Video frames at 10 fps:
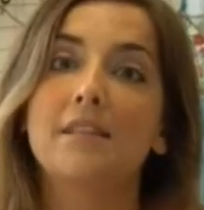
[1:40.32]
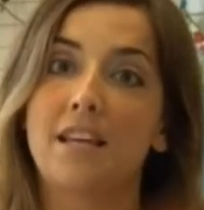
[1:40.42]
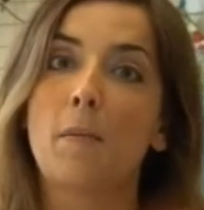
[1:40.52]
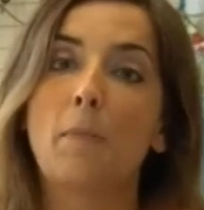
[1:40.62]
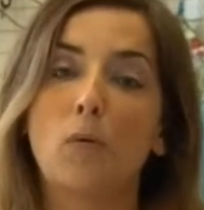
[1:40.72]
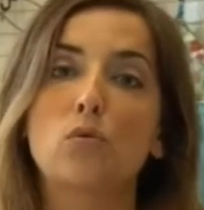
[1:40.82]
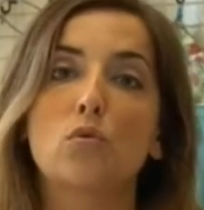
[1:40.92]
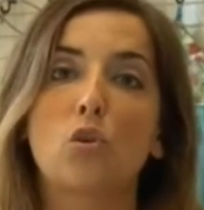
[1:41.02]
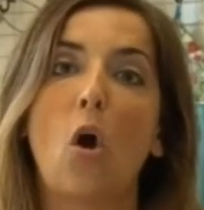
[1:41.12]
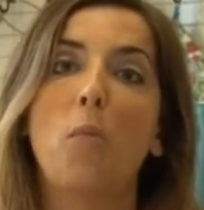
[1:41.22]
serve proprio a questo
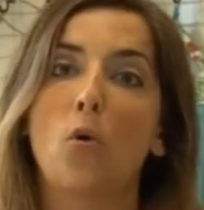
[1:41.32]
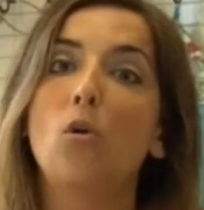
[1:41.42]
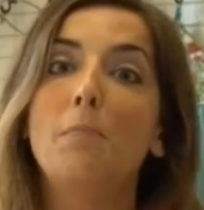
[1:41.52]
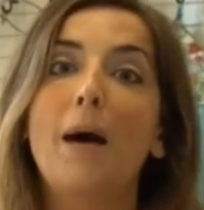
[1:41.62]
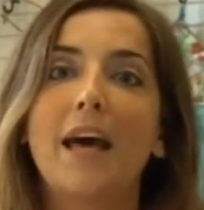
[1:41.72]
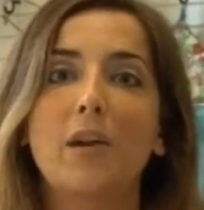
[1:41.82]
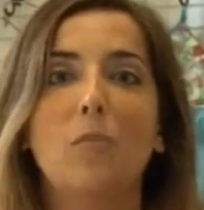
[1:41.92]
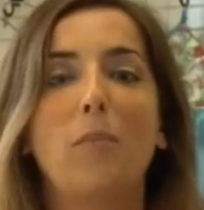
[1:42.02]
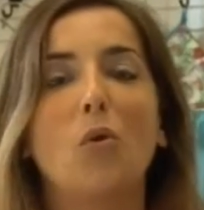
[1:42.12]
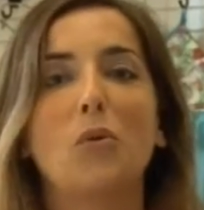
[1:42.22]
scopo, colmare un
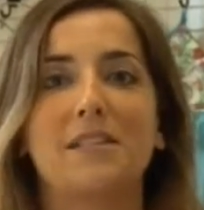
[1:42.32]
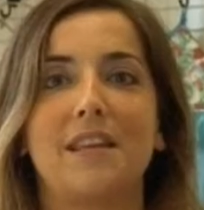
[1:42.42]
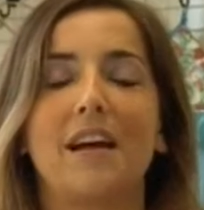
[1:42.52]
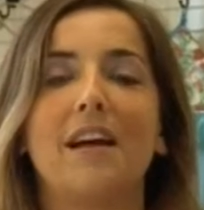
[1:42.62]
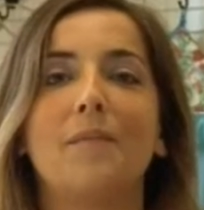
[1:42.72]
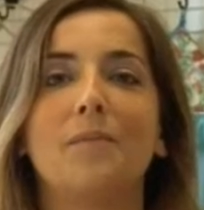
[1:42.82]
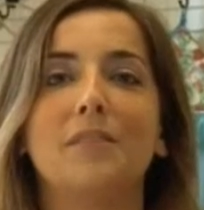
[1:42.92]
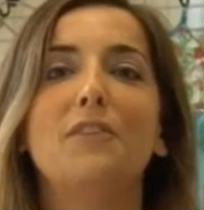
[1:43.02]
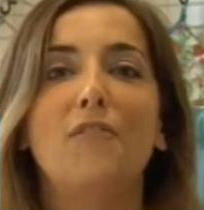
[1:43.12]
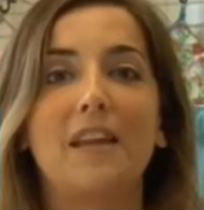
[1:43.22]
po' questa mm,
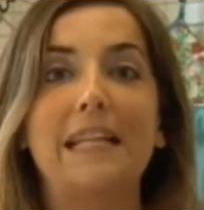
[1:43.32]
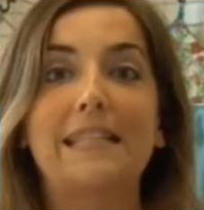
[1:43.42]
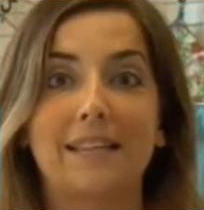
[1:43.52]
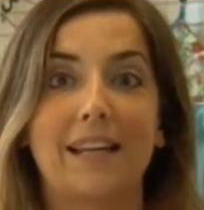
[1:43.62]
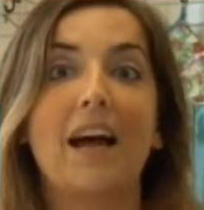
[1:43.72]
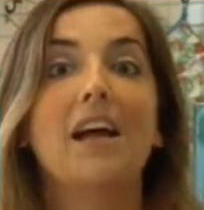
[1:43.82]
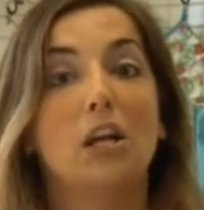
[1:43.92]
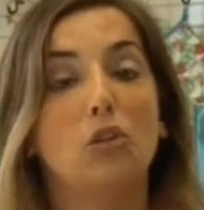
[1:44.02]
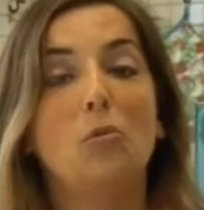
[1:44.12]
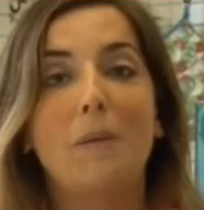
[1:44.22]
differenza tra
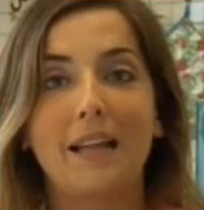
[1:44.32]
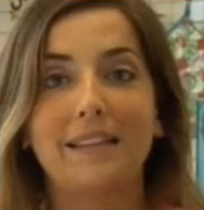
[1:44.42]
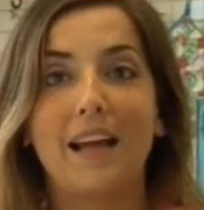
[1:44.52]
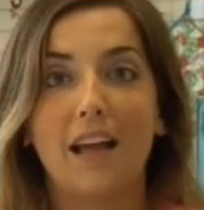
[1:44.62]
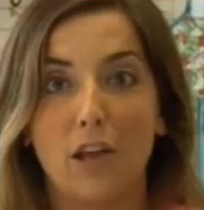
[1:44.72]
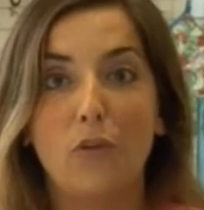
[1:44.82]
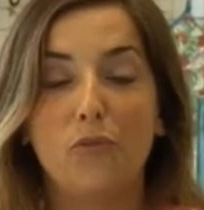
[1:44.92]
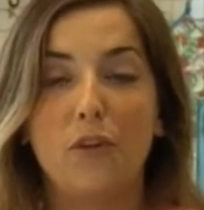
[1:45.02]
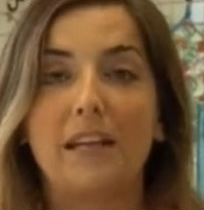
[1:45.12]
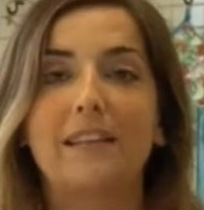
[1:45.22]
domanda e
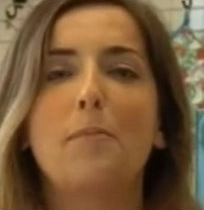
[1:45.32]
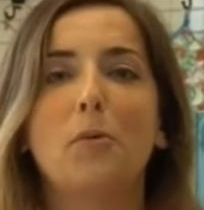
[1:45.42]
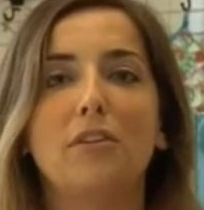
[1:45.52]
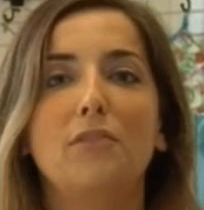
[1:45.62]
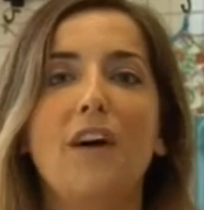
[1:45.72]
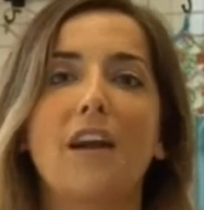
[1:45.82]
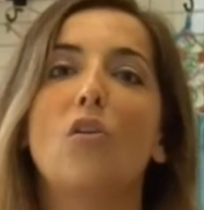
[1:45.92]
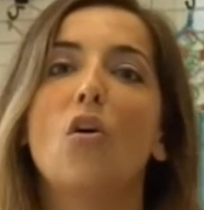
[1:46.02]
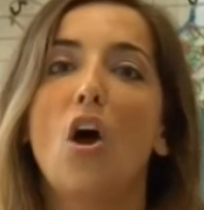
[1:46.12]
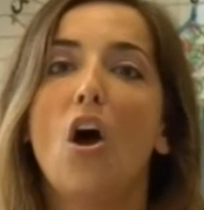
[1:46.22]
offerta e potete
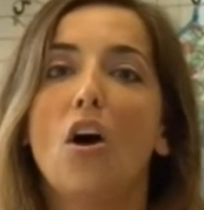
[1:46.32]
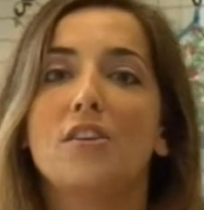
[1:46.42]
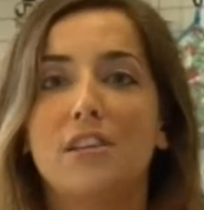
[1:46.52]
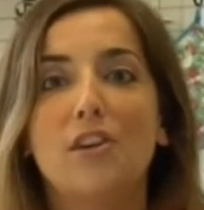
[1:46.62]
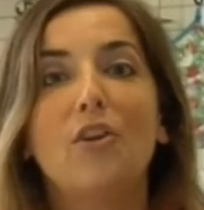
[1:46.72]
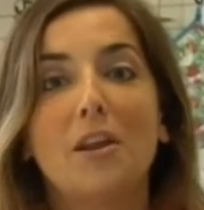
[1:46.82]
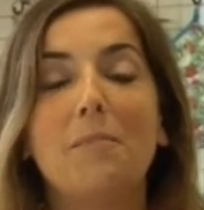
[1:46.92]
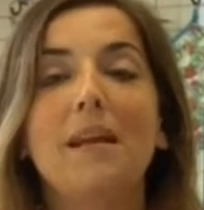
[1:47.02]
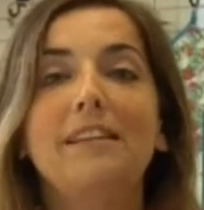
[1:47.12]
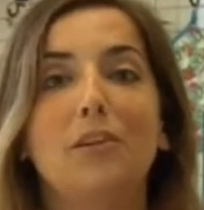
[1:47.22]
farlo
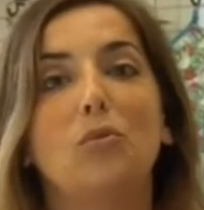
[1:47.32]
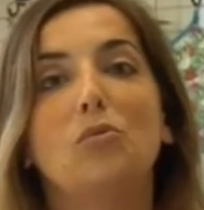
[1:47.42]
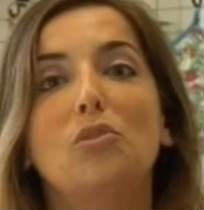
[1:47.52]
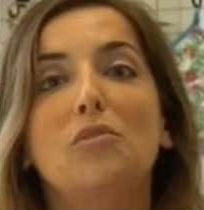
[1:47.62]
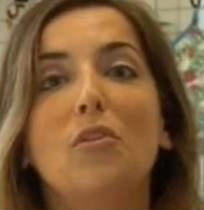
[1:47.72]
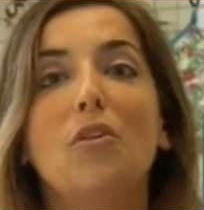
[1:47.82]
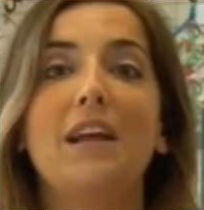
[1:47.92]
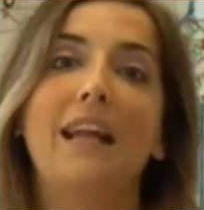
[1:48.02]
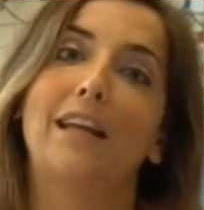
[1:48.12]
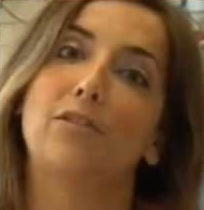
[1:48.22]
singolarmente ognuno di voi
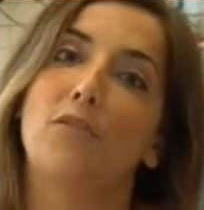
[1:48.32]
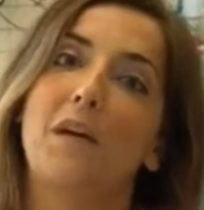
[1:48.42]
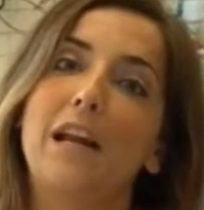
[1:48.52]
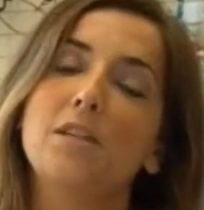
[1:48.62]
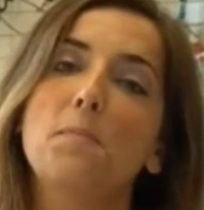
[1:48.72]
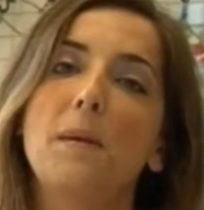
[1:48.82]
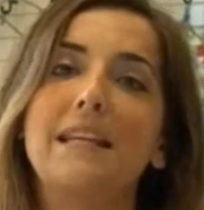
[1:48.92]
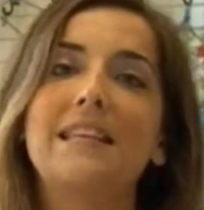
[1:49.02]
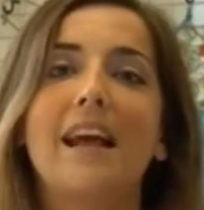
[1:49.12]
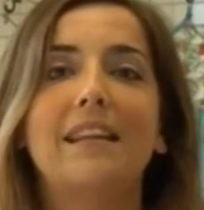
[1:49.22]
andando a fare la
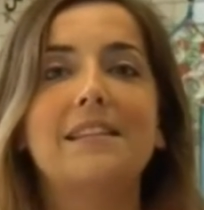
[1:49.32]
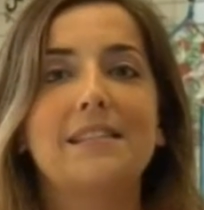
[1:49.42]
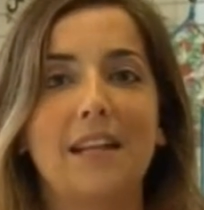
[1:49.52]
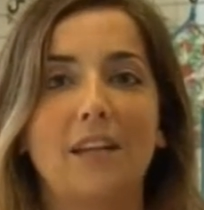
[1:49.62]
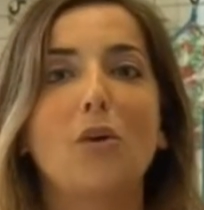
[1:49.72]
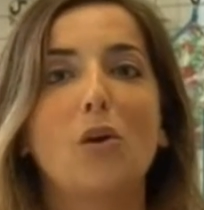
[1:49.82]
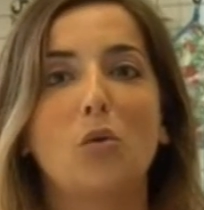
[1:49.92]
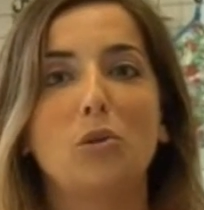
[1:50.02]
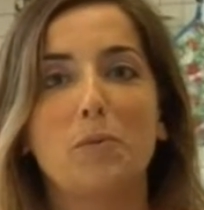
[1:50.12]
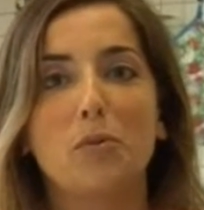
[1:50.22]
spesa e destinando
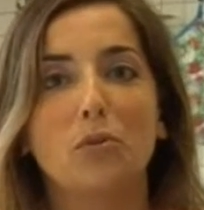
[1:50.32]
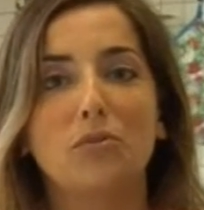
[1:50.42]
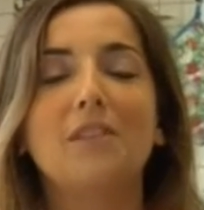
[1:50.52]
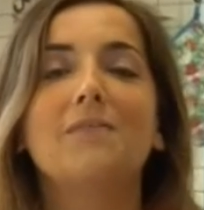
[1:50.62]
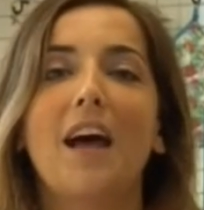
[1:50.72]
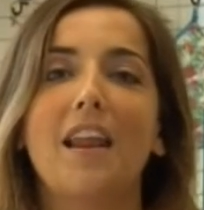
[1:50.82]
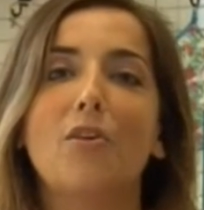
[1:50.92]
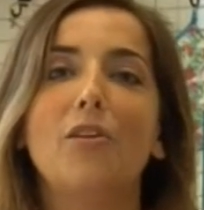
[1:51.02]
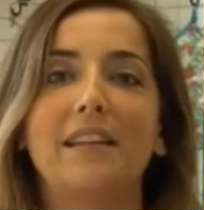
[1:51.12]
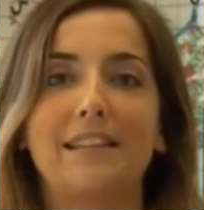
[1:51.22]
alcuni prodotti alla
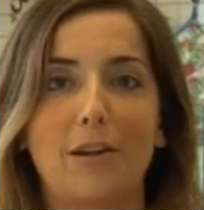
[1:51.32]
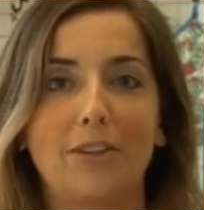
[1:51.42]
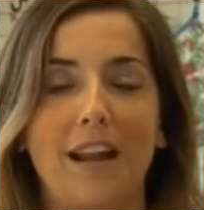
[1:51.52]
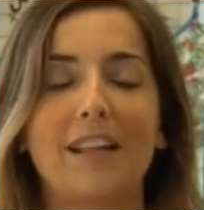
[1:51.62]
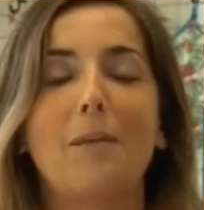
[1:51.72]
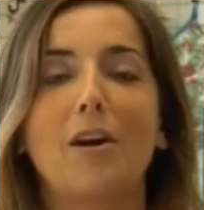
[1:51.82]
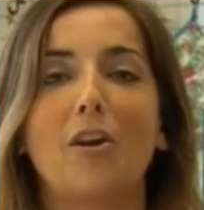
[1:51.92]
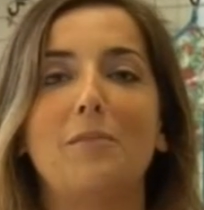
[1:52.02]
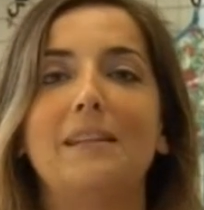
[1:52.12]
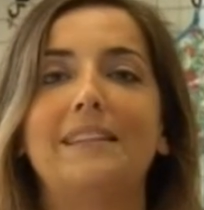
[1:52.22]
colletta straordinaria di Banco
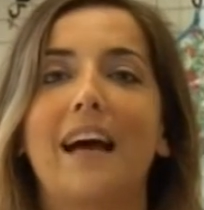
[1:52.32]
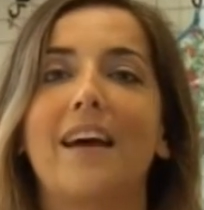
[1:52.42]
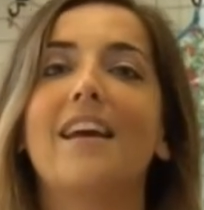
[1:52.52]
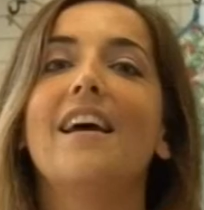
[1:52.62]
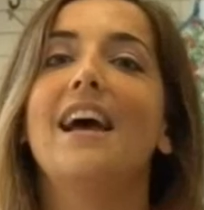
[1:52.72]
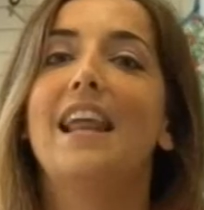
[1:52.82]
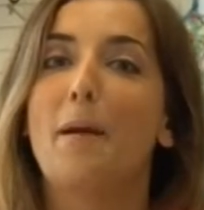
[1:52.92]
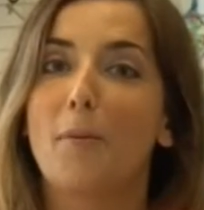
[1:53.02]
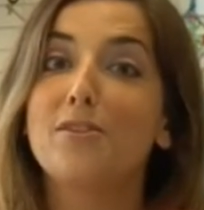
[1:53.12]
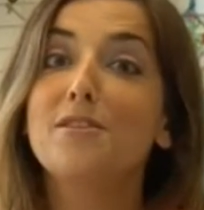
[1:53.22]
Alimentare. La
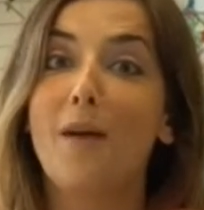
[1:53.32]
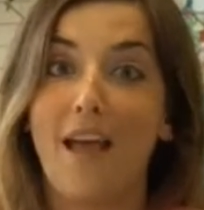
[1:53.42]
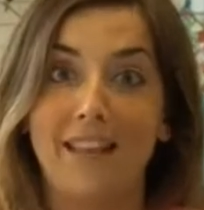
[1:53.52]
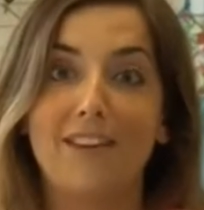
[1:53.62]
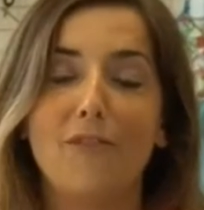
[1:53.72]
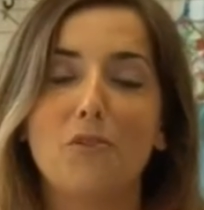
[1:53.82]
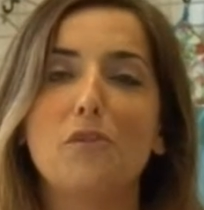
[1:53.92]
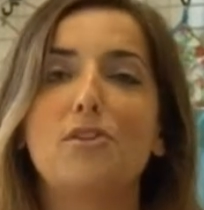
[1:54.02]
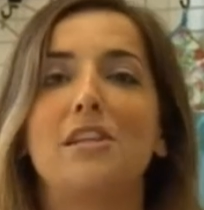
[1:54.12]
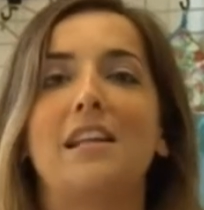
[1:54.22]
prossima è davvero
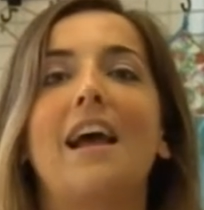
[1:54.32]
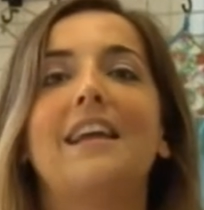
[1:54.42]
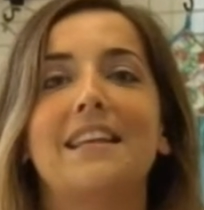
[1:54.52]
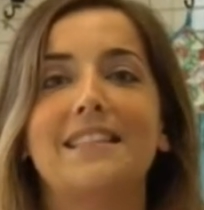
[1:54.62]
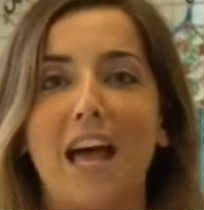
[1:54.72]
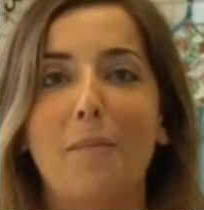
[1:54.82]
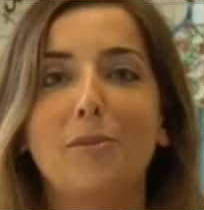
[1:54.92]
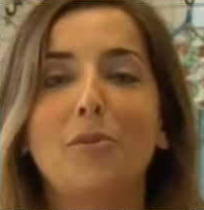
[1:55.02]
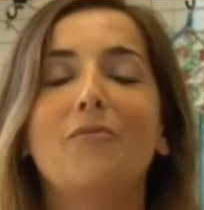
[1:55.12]
vicina ed è sabato